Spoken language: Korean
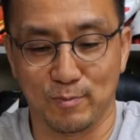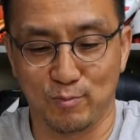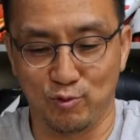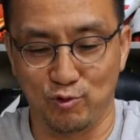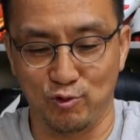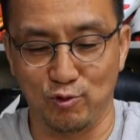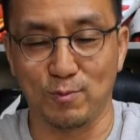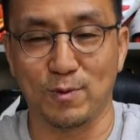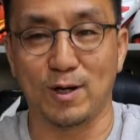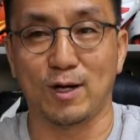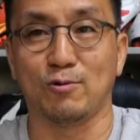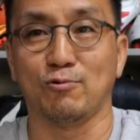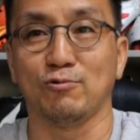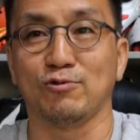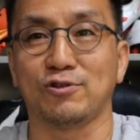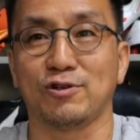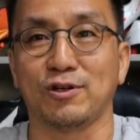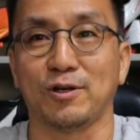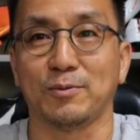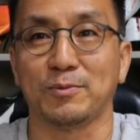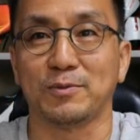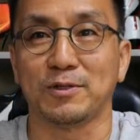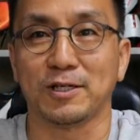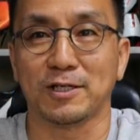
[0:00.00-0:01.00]
푸마
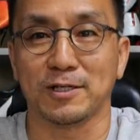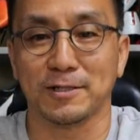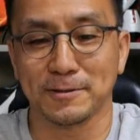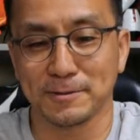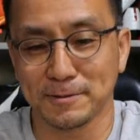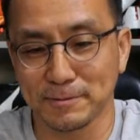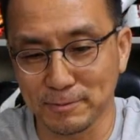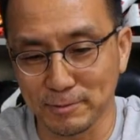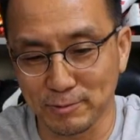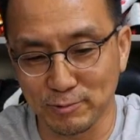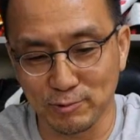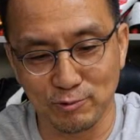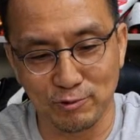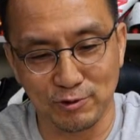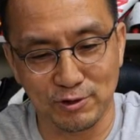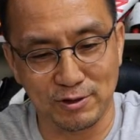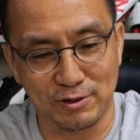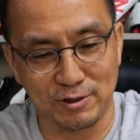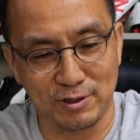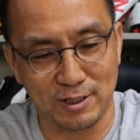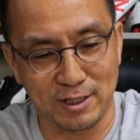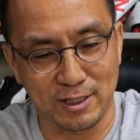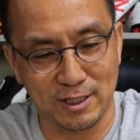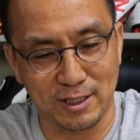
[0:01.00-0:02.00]
울트라입니다
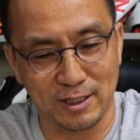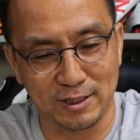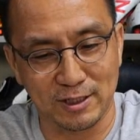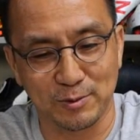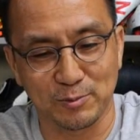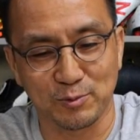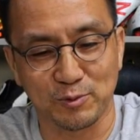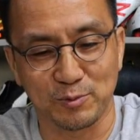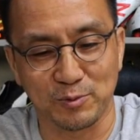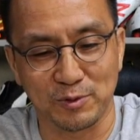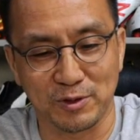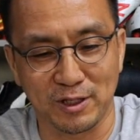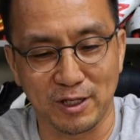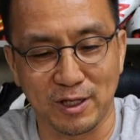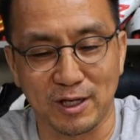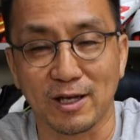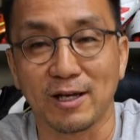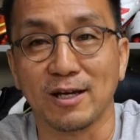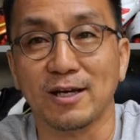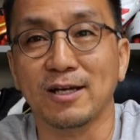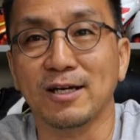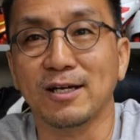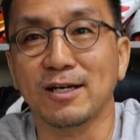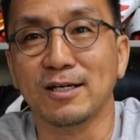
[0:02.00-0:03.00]
울트라
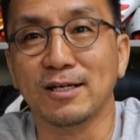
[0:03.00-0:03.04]
제품인데